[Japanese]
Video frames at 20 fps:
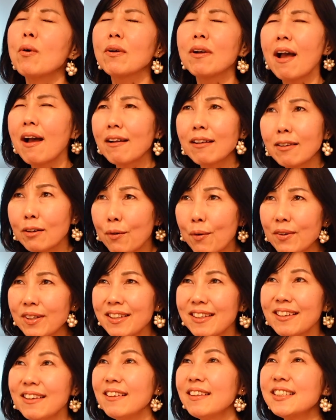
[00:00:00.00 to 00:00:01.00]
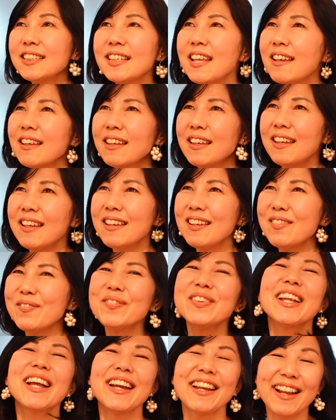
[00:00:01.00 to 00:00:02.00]
かっこいい素敵
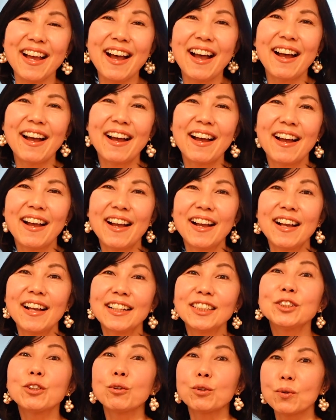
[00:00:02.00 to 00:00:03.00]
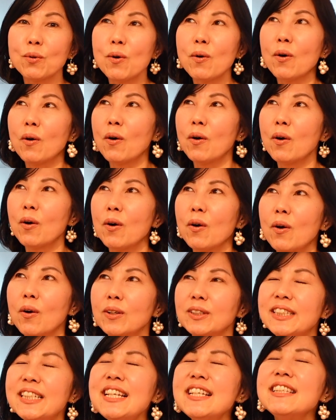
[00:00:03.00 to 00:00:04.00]
みたいな人と
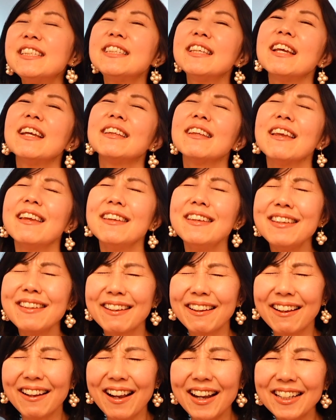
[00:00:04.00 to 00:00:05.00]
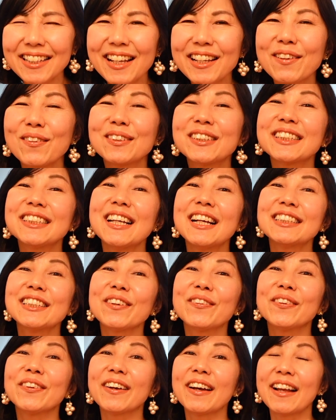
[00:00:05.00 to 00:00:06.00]
人生で1回だけお付き合いした
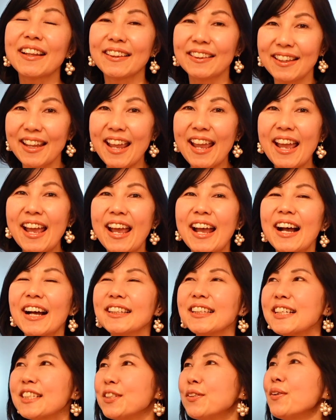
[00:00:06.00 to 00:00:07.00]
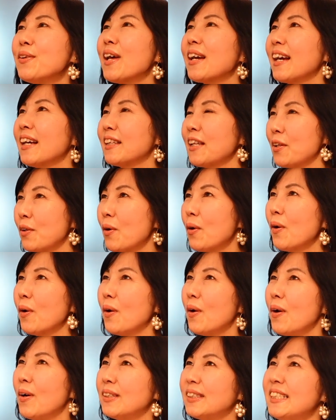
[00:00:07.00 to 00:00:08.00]
ことがあって私の中で
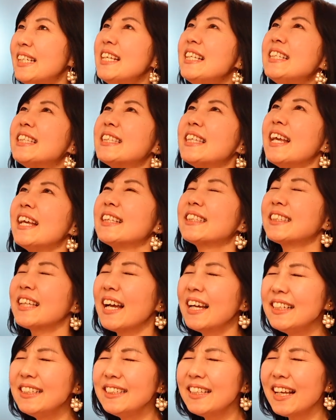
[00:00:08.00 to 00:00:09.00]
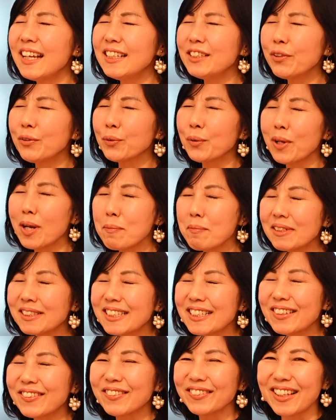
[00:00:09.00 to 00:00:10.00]
の人生最大の
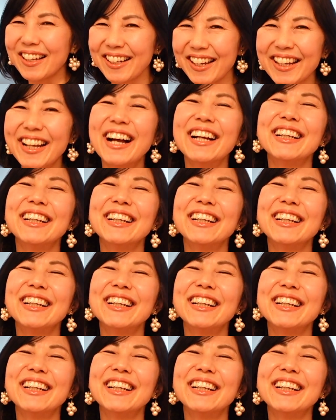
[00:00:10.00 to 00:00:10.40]
ドラマチックな恋